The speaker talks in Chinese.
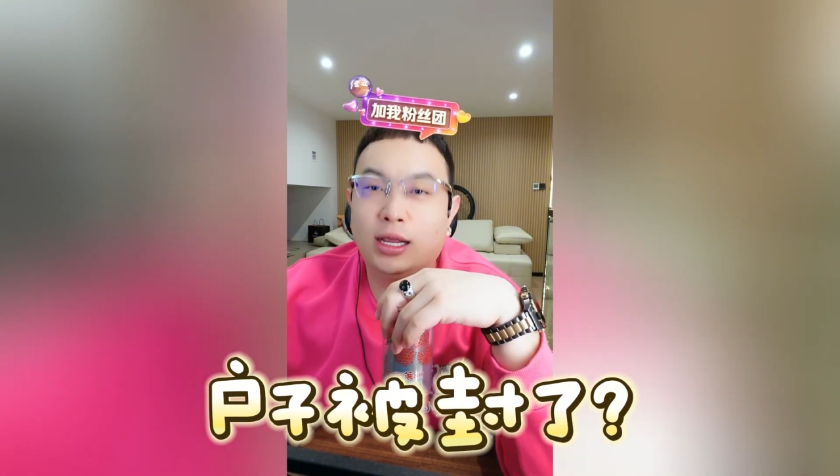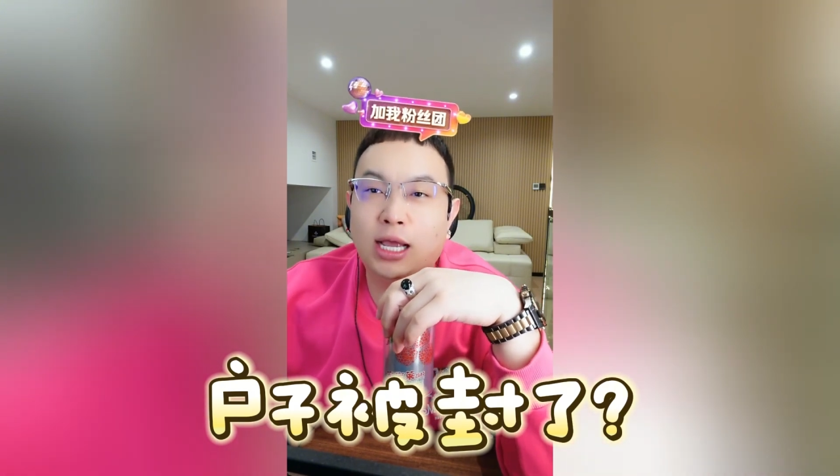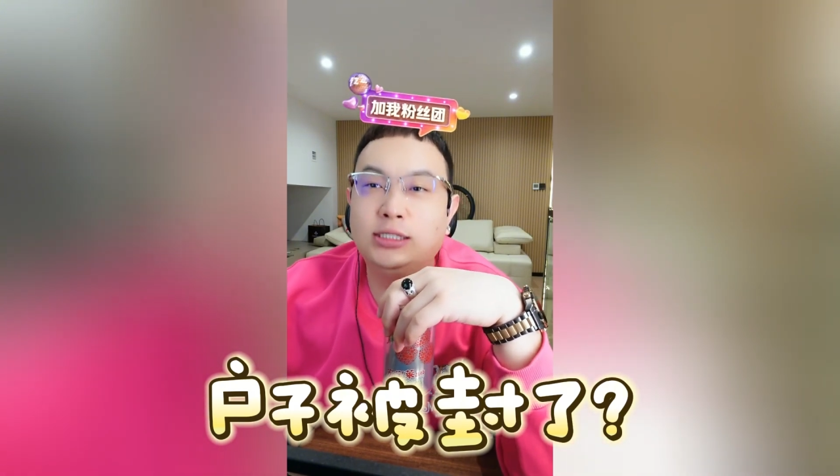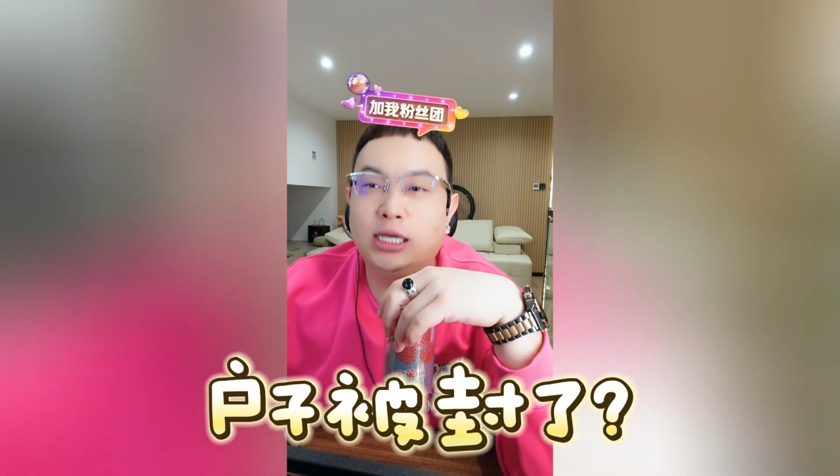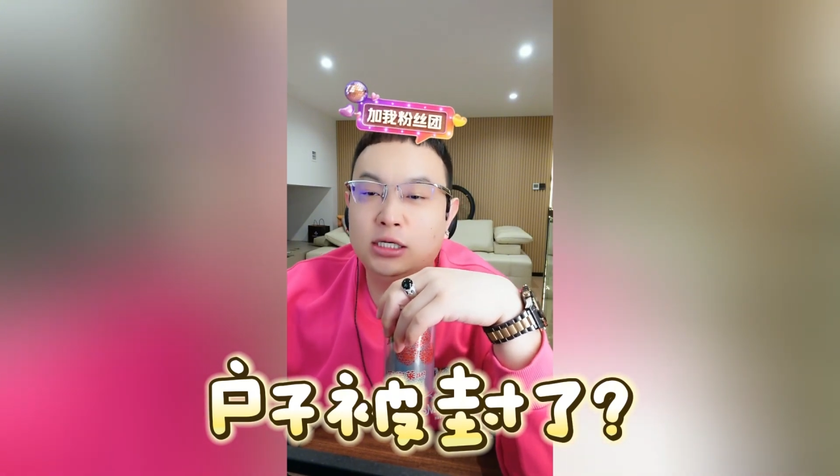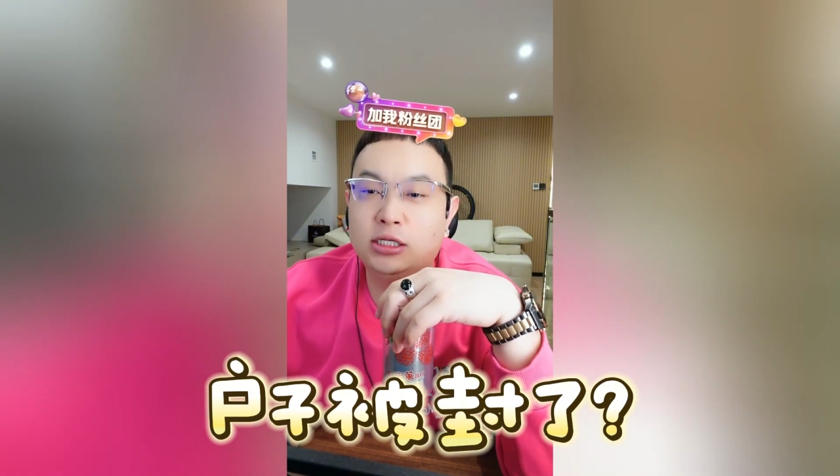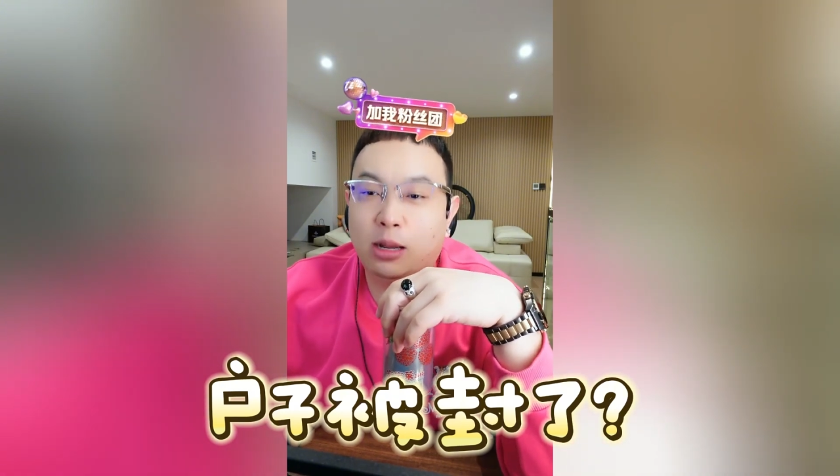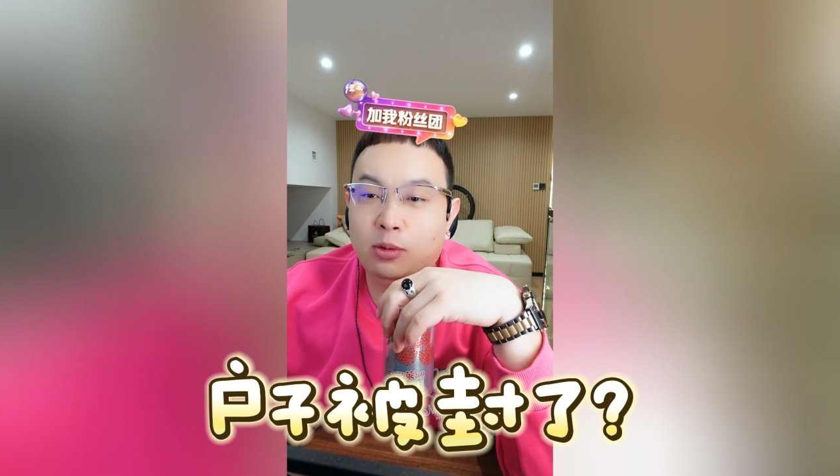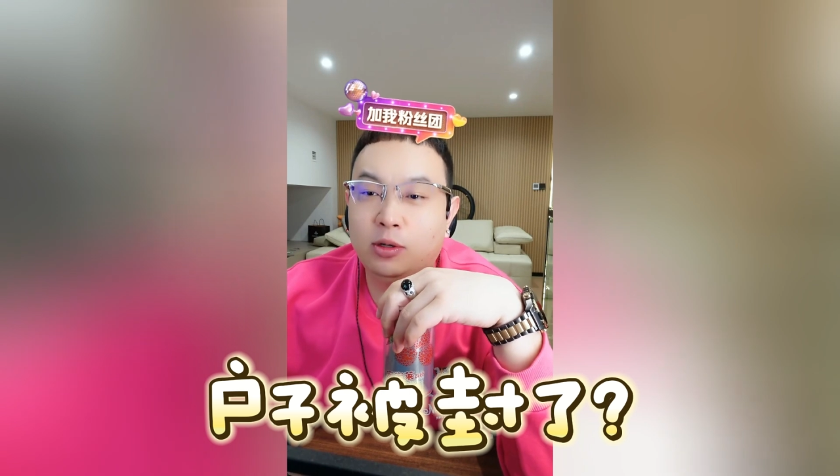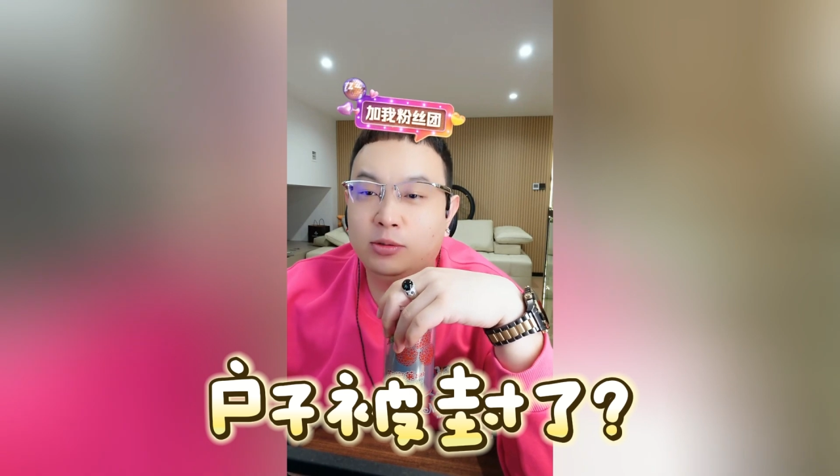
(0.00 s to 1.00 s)
感谢 H
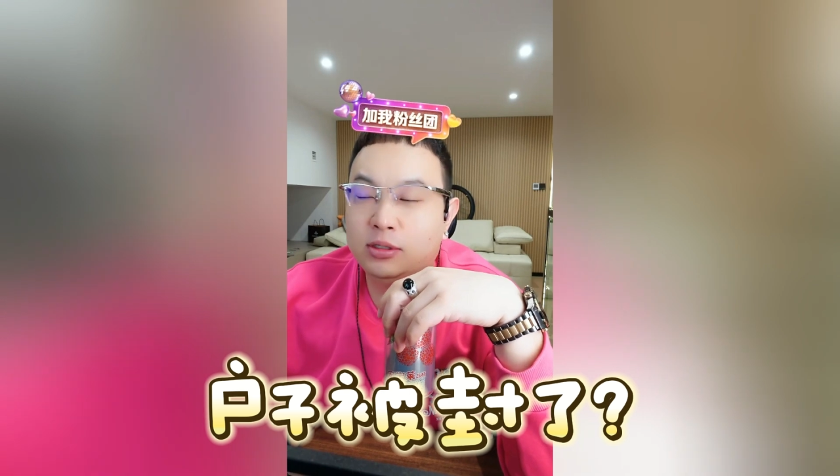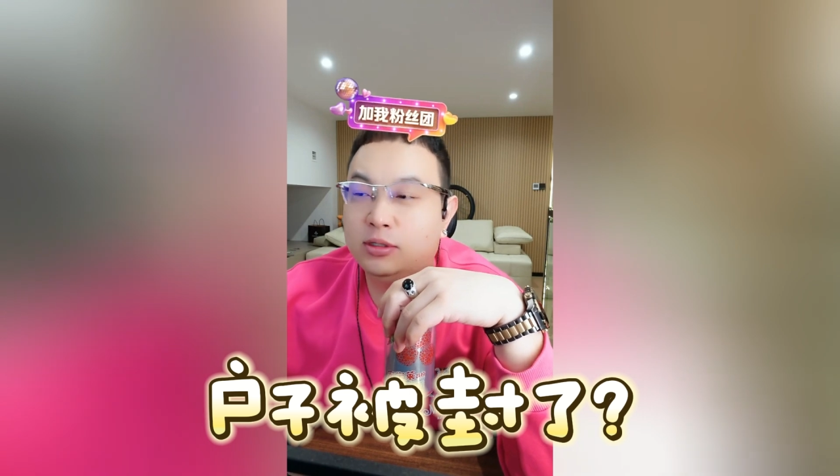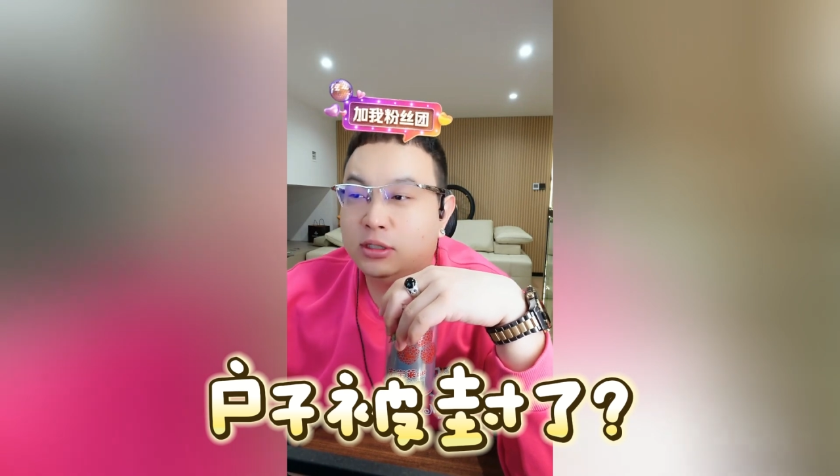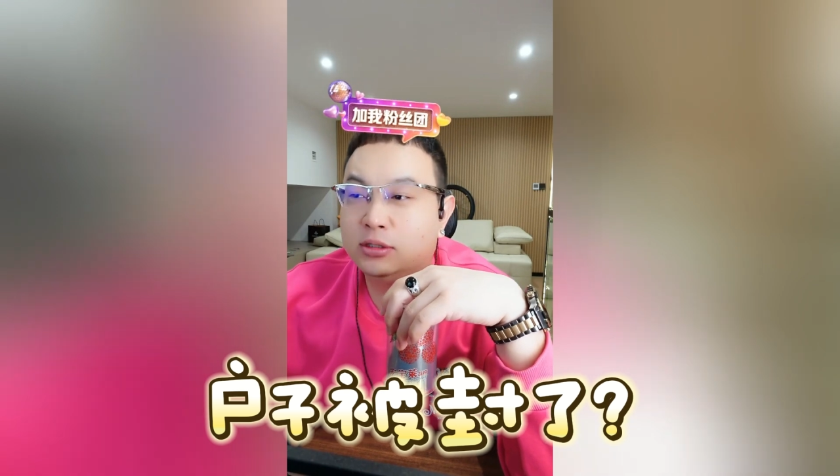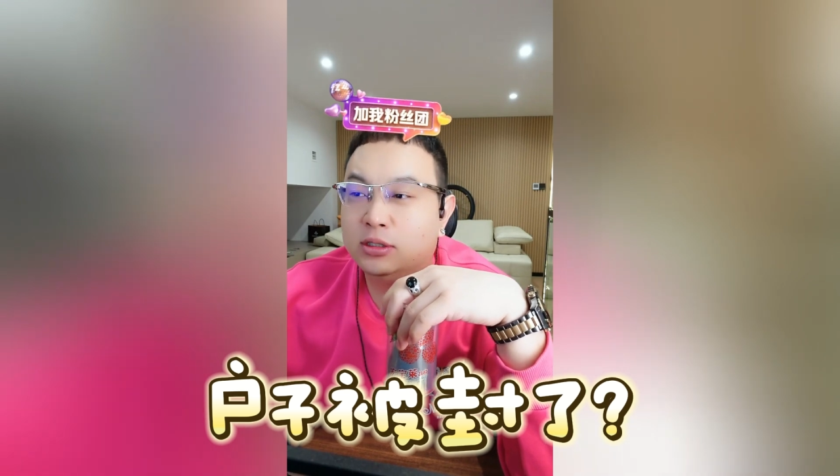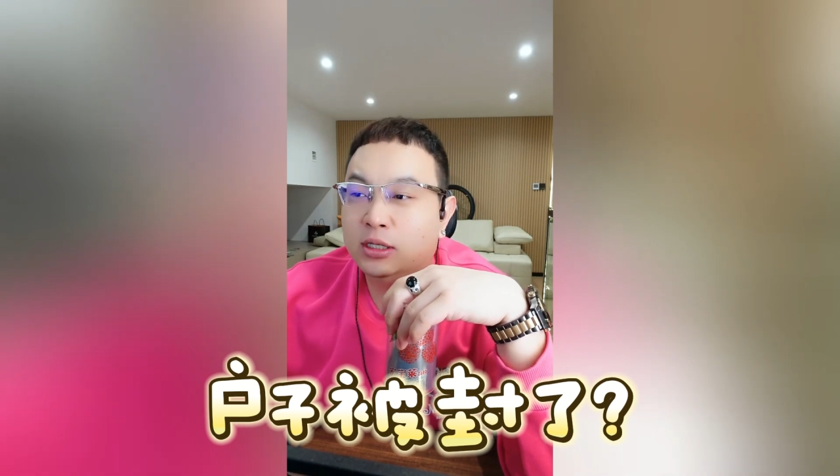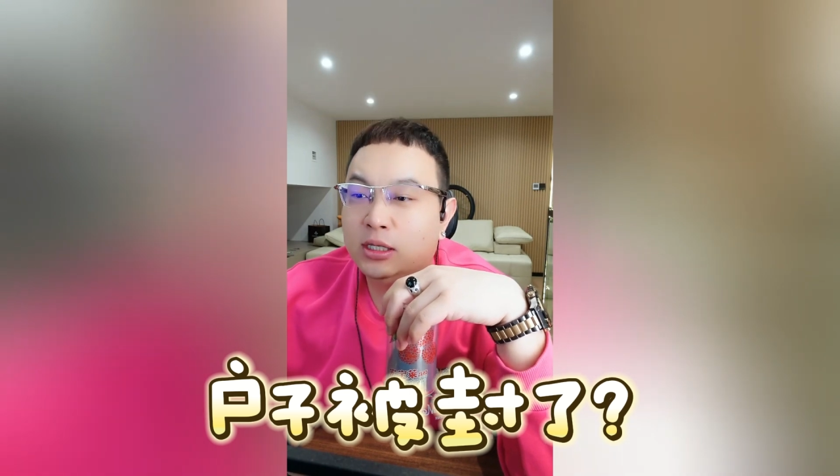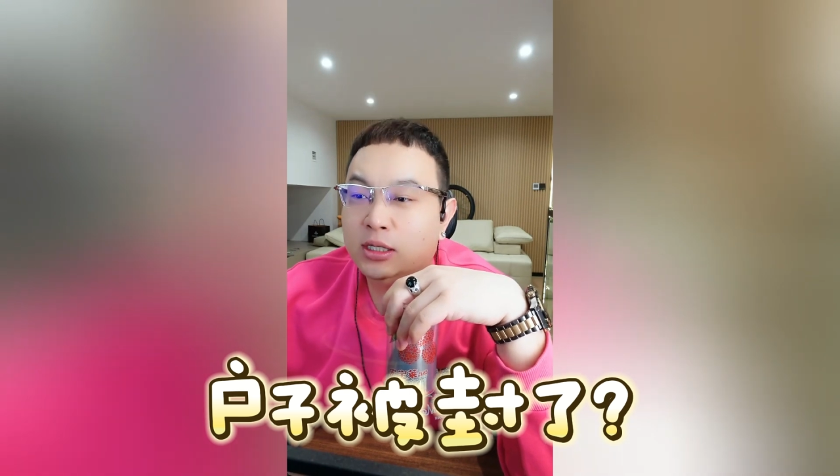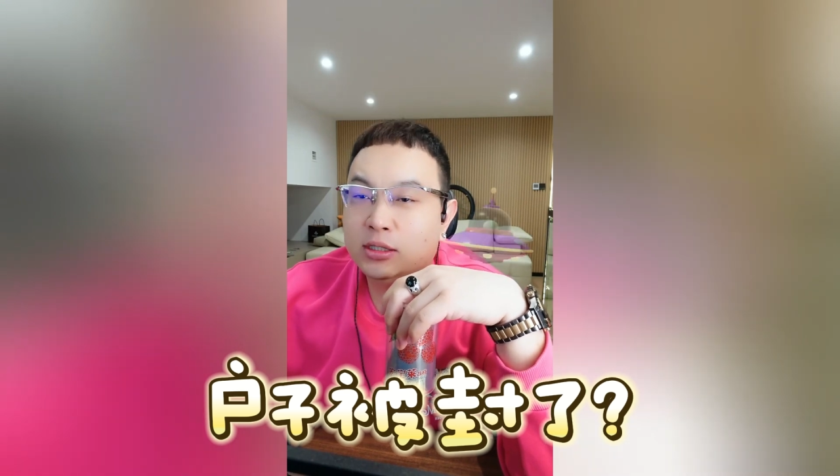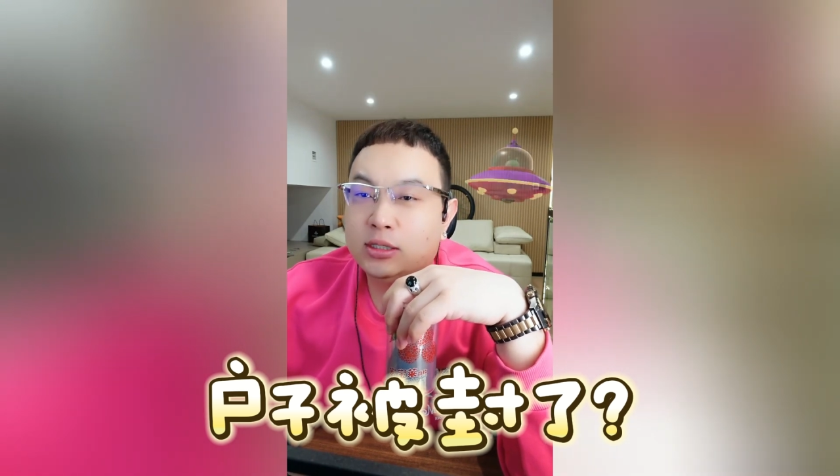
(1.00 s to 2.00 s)
W 那个
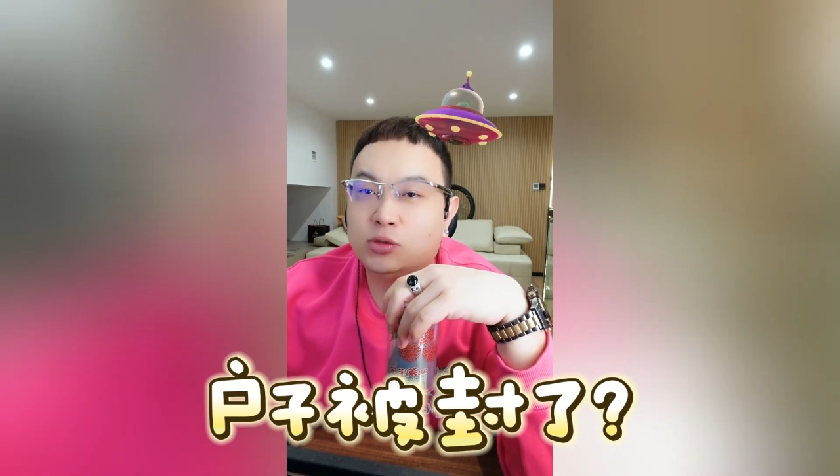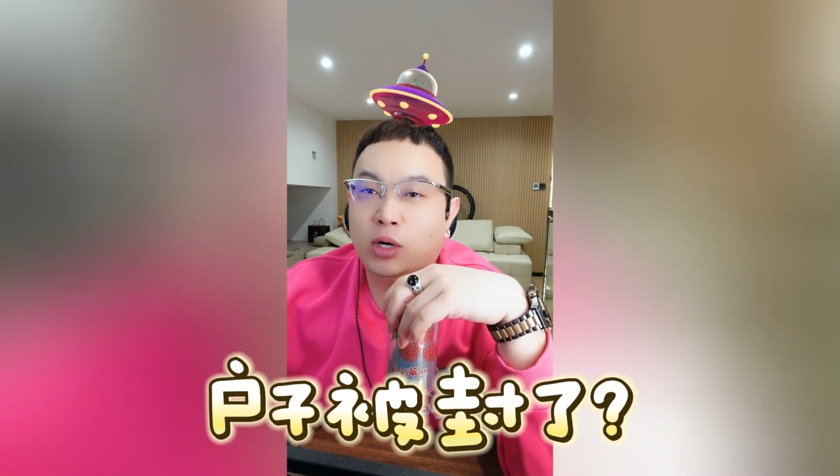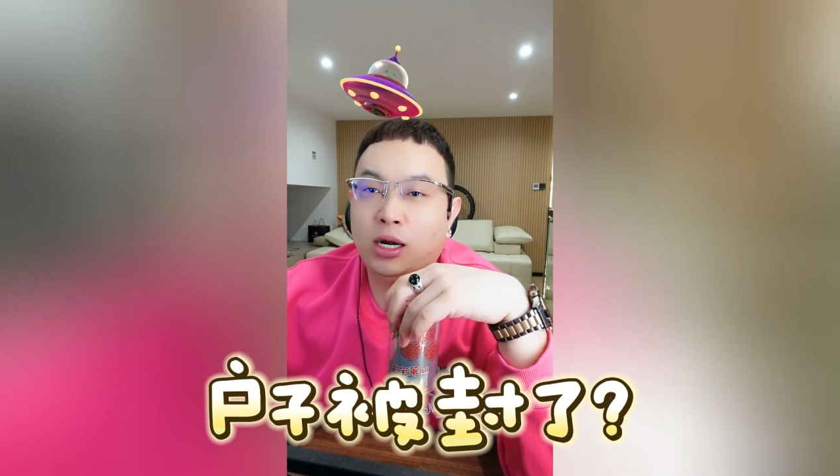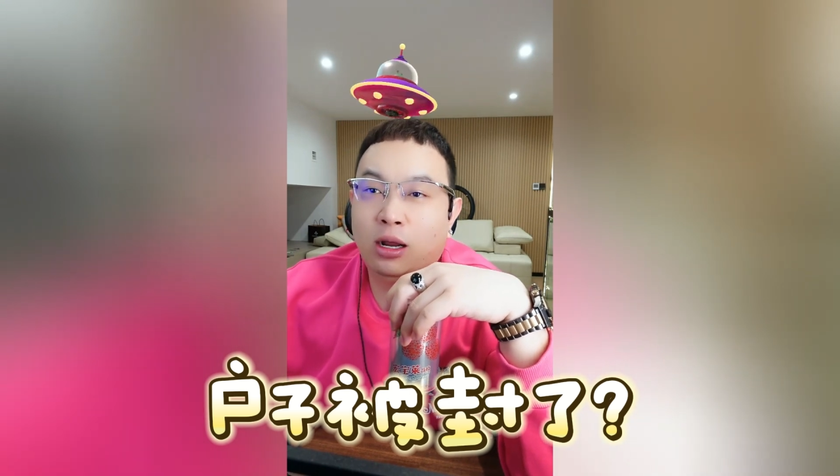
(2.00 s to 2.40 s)
大船啊，